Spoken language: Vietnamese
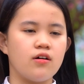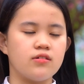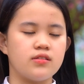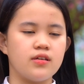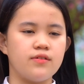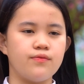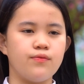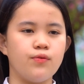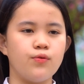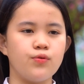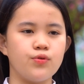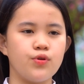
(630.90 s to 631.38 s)
có
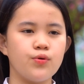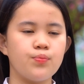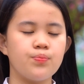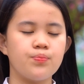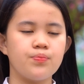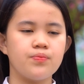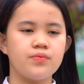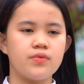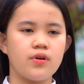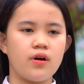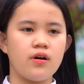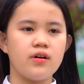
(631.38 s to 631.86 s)
thể phụ giúp
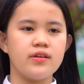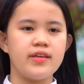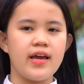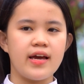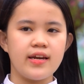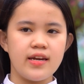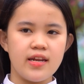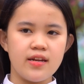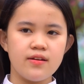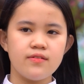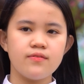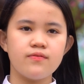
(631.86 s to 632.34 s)
cho gia
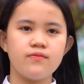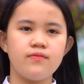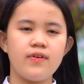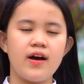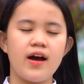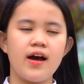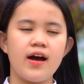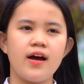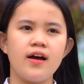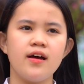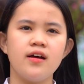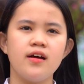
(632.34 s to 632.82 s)
đình
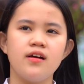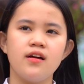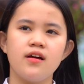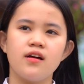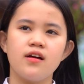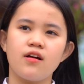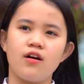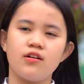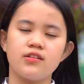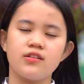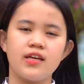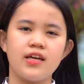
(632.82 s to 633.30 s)
và
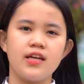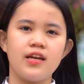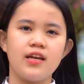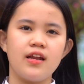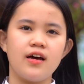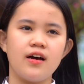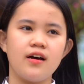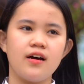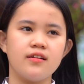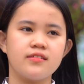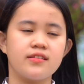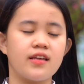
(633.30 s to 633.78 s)
có thể
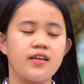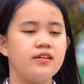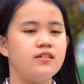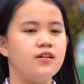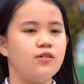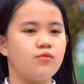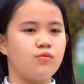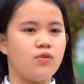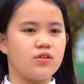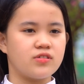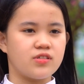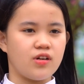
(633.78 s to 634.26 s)
là tận
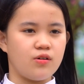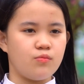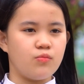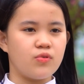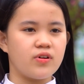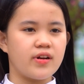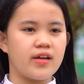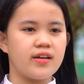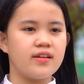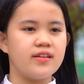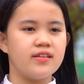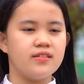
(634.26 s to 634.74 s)
hưởng cuộc sống một
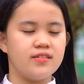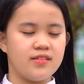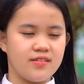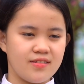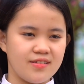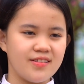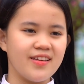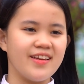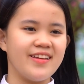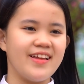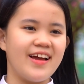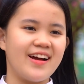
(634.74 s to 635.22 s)
cách
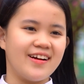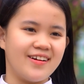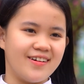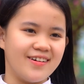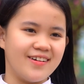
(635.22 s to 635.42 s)
dễ dàng